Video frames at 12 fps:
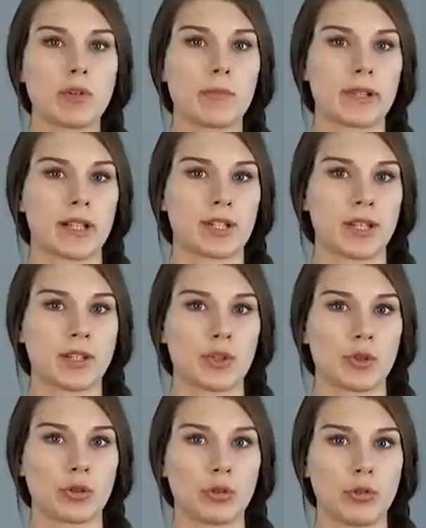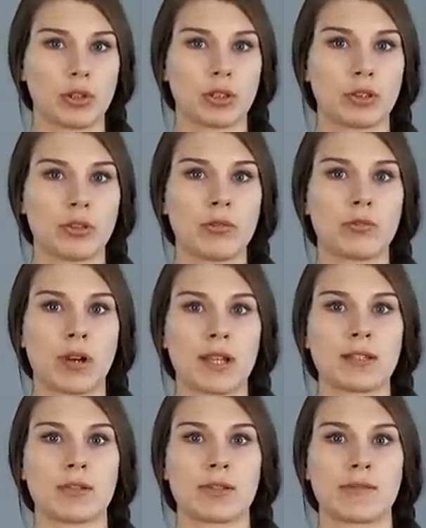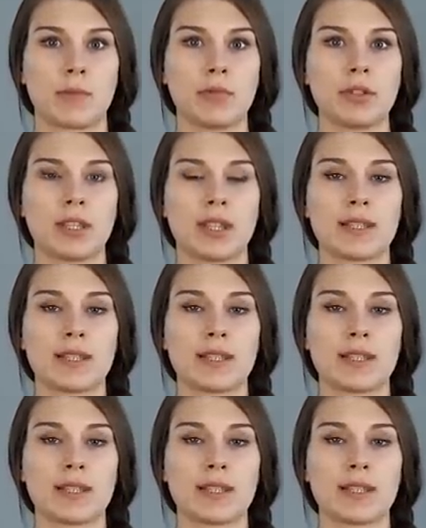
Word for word: могу продолжать еще долго, но у «Радио Свобода»